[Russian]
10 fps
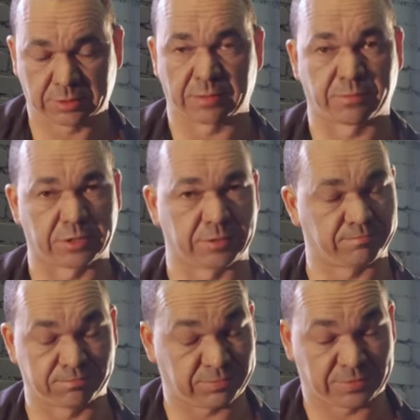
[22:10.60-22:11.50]
как бы
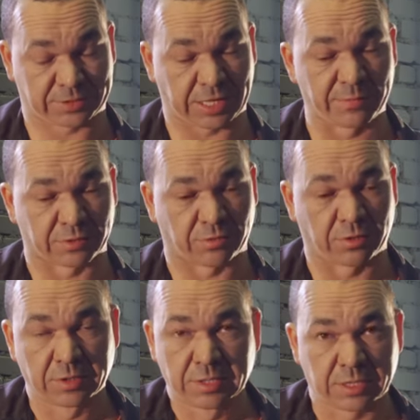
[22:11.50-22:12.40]
сами,
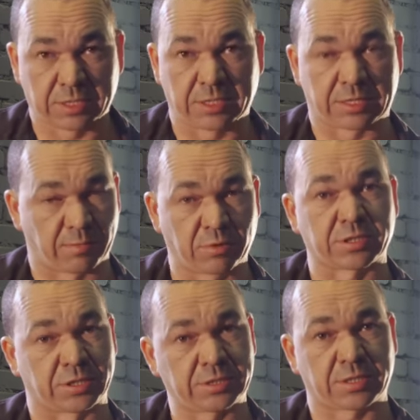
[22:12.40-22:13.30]
но э,
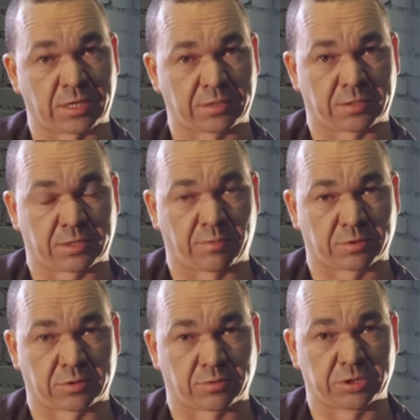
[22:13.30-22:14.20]
работа есть
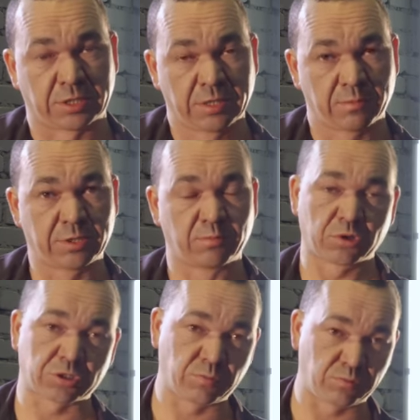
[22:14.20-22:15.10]
работа. То есть мы
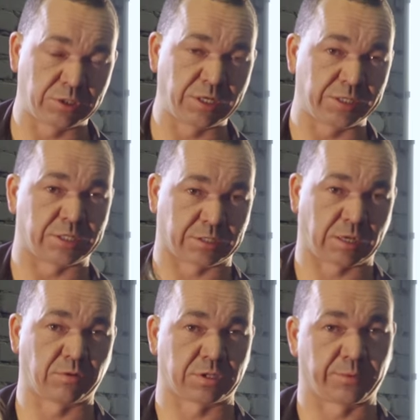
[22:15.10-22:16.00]
можем уделить
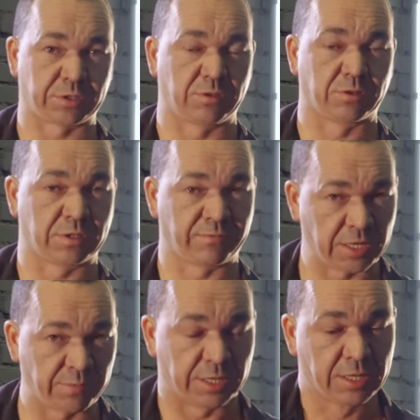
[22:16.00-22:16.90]
какое-то определенное
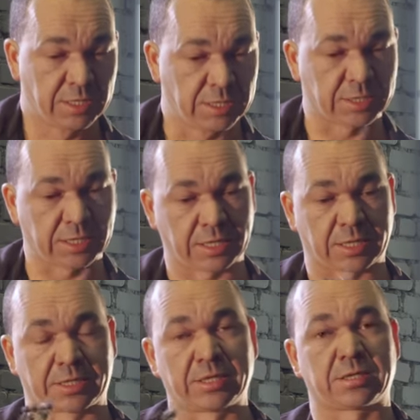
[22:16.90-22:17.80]
время на
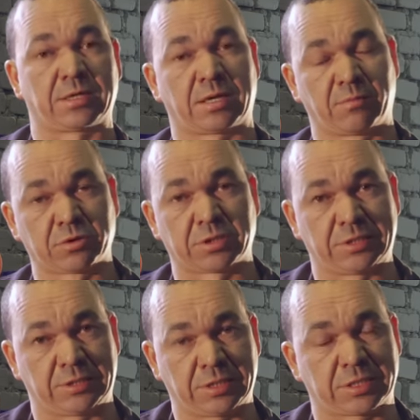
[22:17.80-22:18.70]
какие-то работы,
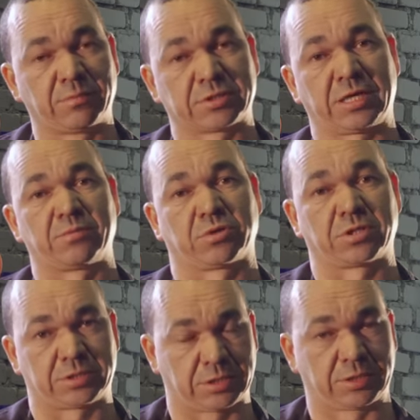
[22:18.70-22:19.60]
если мы знаем, что
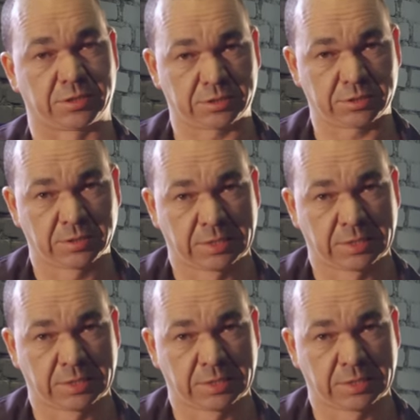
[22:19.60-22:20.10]
это сделается.